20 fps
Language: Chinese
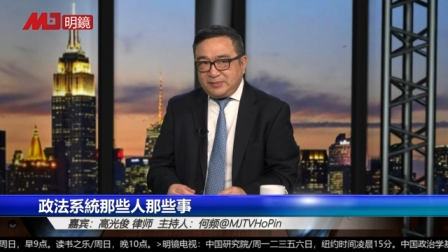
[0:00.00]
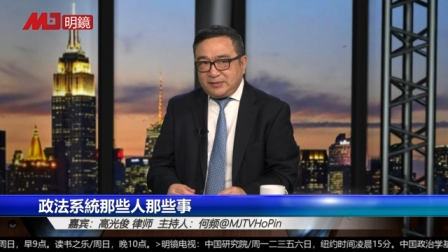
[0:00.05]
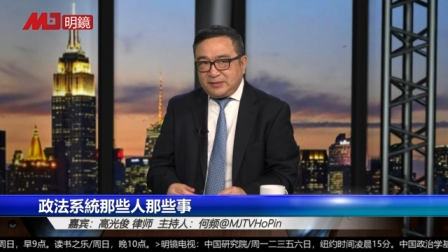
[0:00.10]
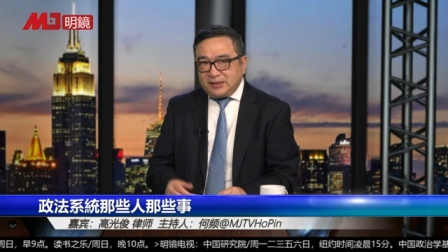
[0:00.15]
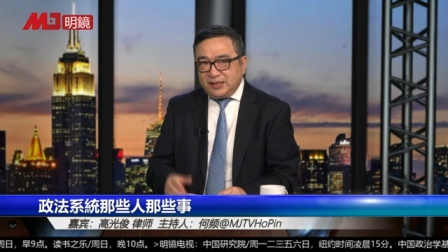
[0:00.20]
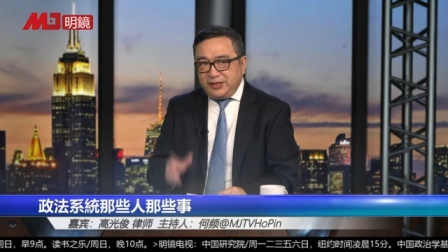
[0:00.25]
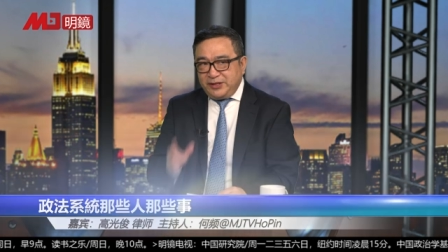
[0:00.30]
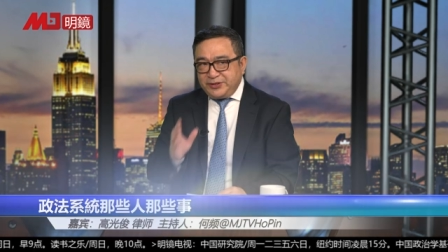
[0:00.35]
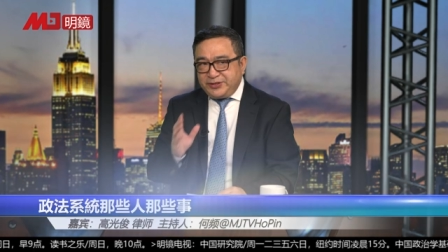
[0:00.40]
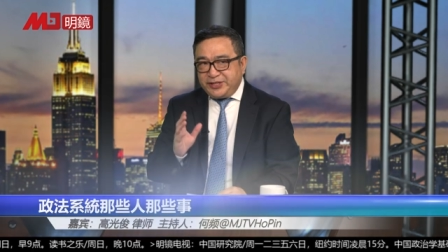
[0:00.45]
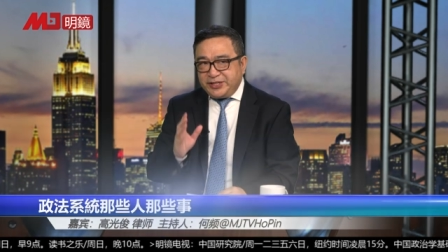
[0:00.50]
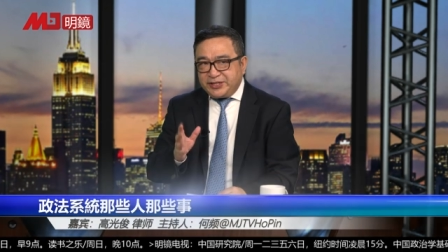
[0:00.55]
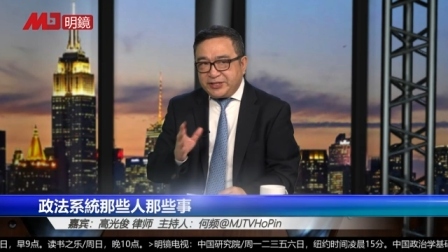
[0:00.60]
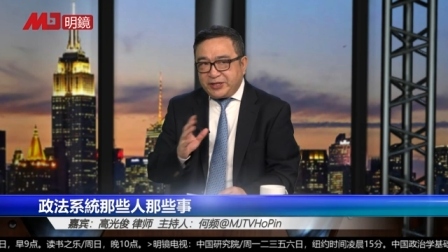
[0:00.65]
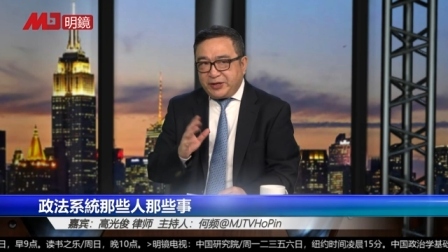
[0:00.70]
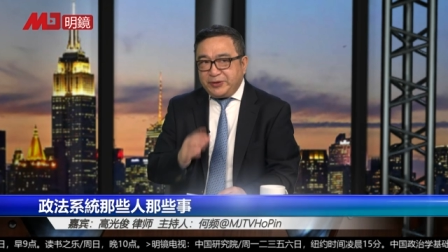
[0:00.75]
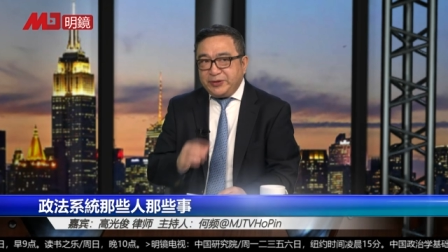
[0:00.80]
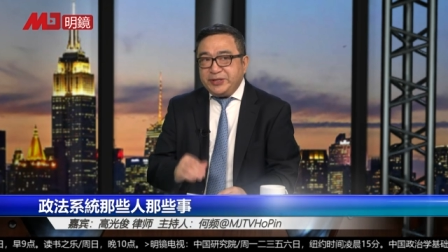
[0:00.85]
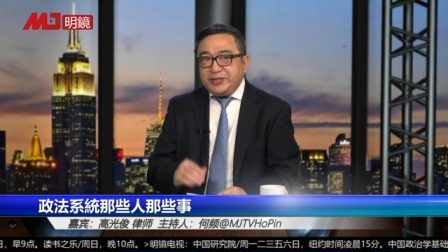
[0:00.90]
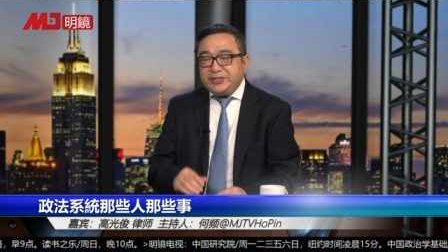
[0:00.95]
要请
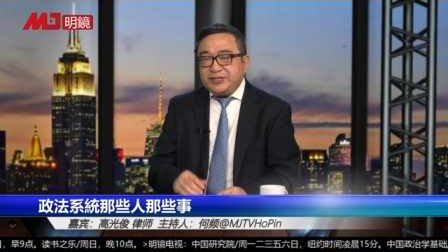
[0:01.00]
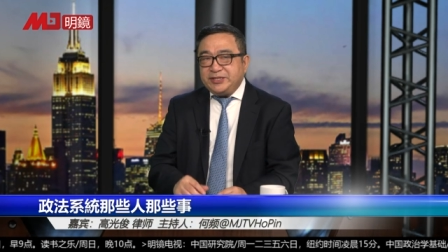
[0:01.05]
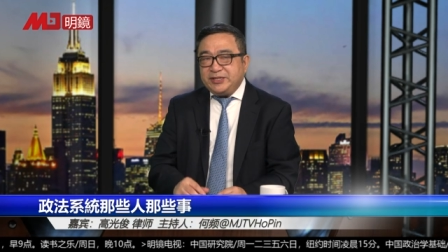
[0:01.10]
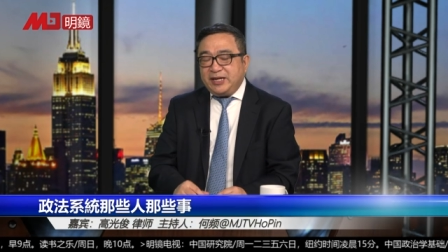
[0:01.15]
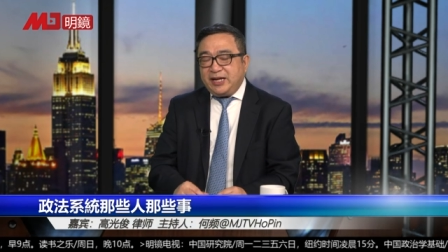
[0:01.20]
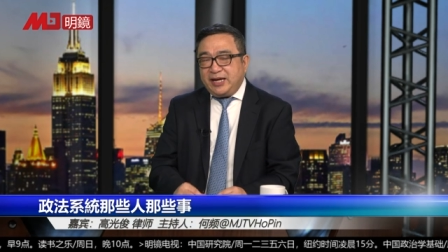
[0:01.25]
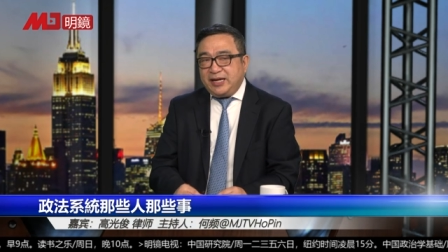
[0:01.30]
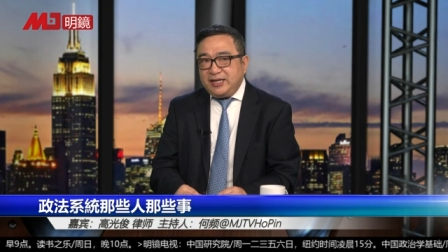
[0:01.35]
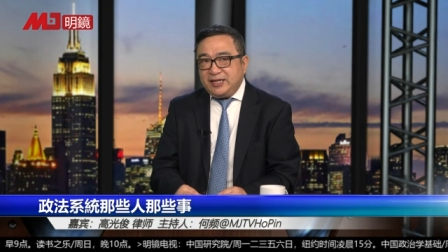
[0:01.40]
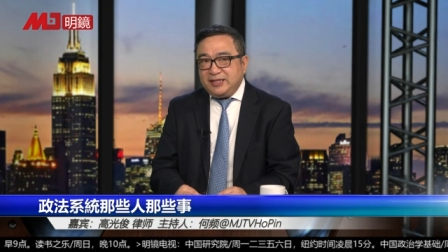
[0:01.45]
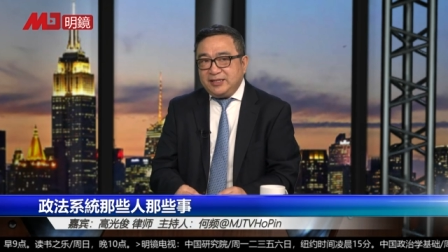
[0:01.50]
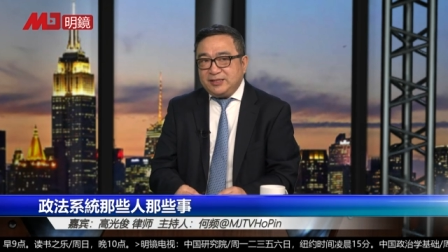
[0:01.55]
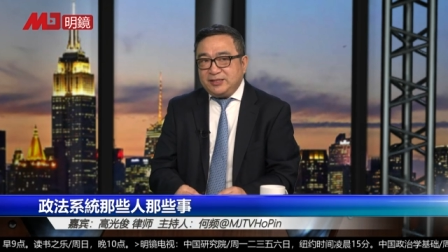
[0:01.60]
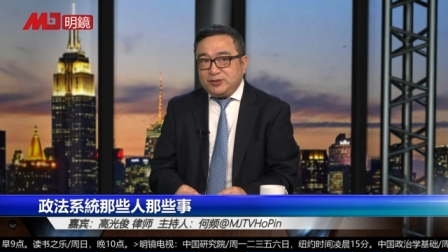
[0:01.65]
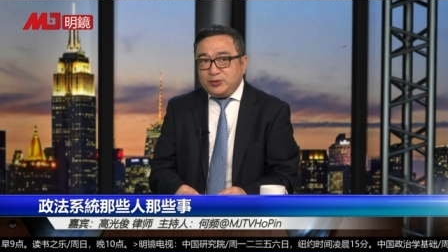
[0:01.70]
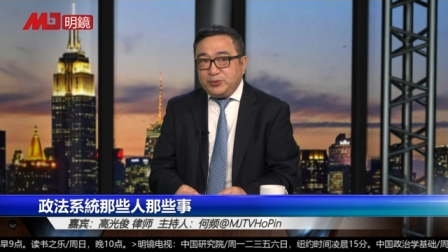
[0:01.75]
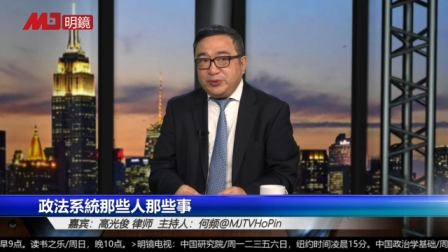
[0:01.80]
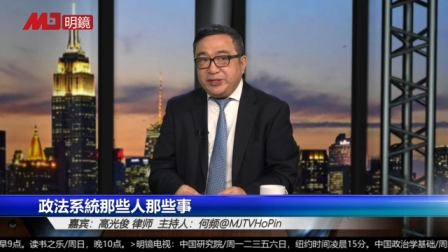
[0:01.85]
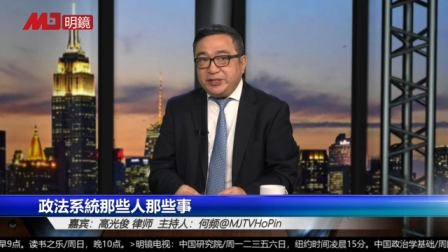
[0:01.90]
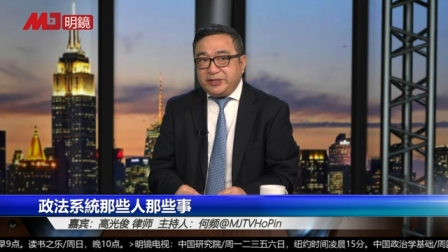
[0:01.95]
高律师来
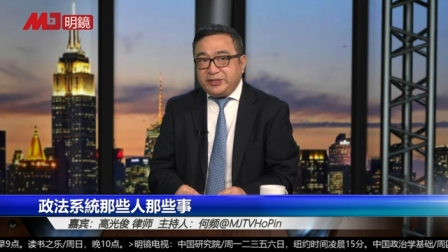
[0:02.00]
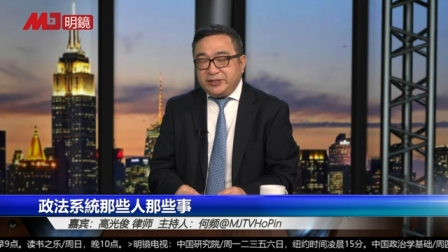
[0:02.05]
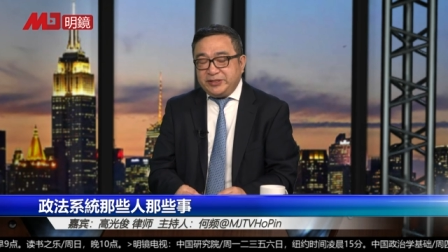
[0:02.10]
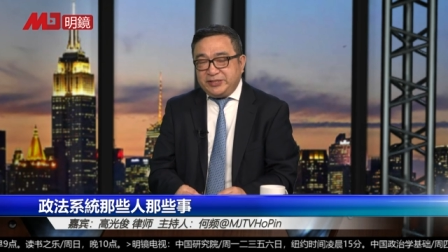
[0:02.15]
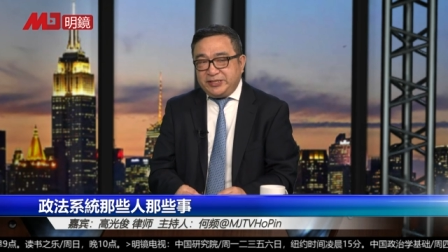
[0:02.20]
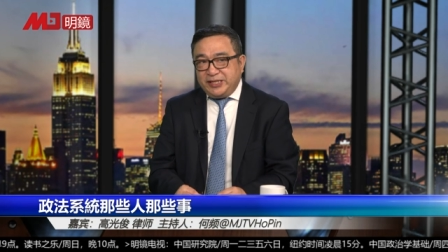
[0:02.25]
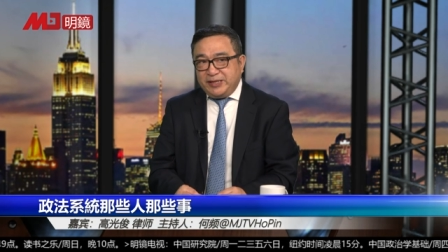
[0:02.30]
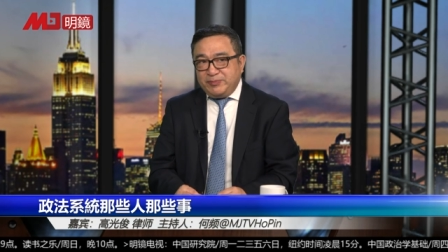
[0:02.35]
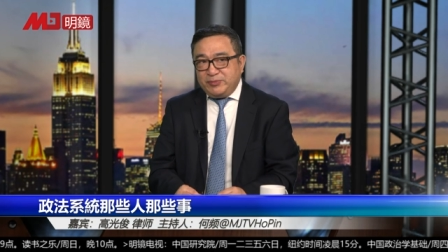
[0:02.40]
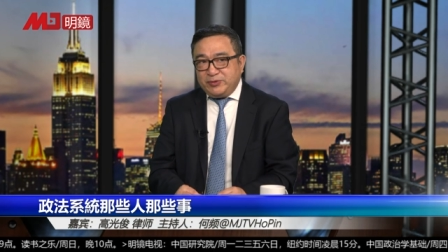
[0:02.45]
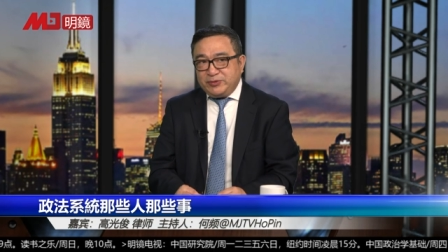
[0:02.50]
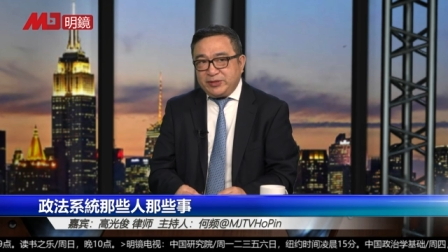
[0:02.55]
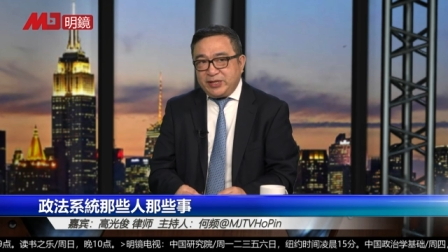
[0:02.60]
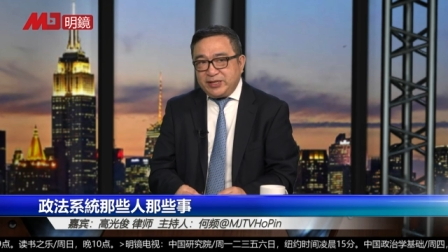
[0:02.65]
做一个节目，